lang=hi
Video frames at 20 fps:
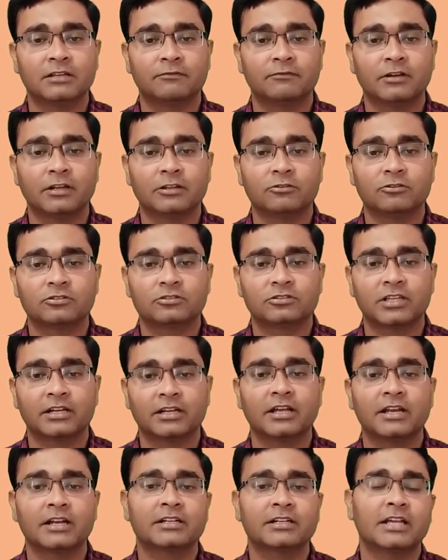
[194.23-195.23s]
सल्फर है
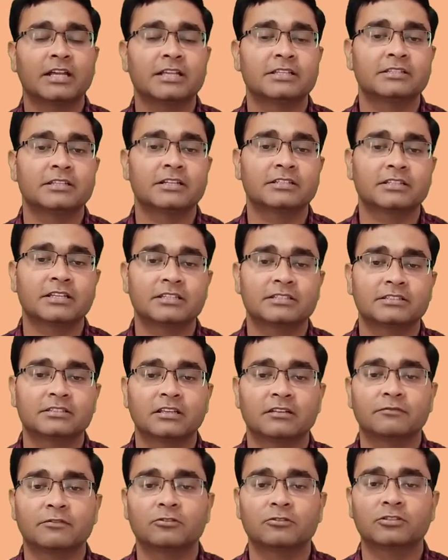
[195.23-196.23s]
तो करेक्ट आंसर इसका
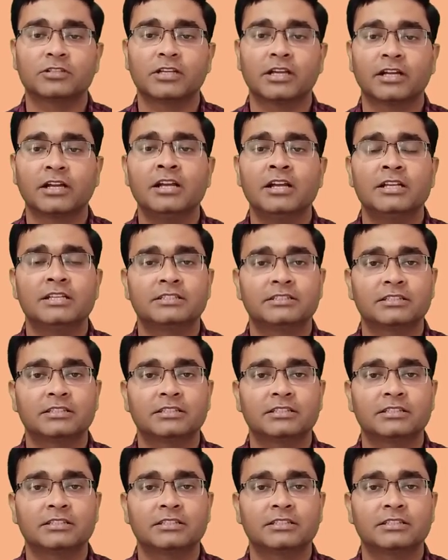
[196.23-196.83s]
सल्फर हो जाएगा